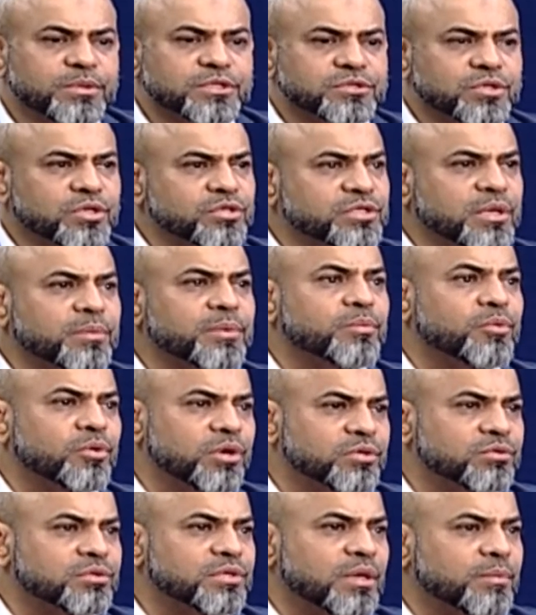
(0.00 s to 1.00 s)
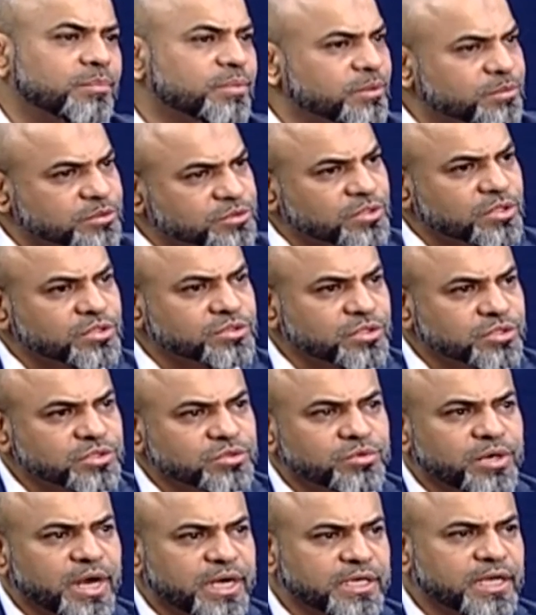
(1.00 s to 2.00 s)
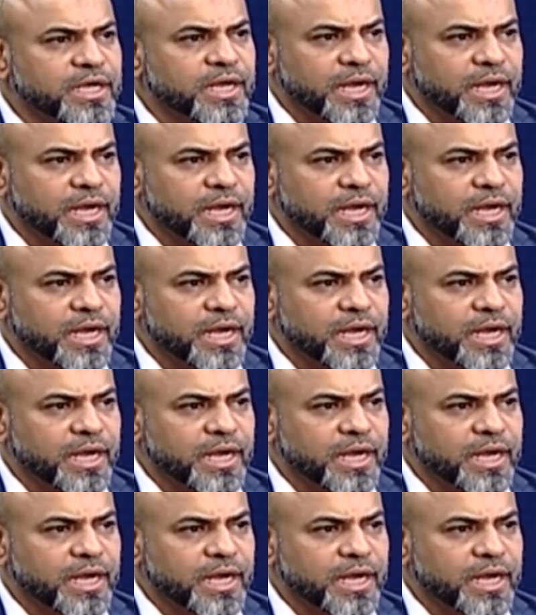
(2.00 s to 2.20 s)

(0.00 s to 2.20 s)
পার্মানেন্ট সলিউশন আমি বলে তো দিলাম পার্মানেন্ট সলিউশনের জন্য একটা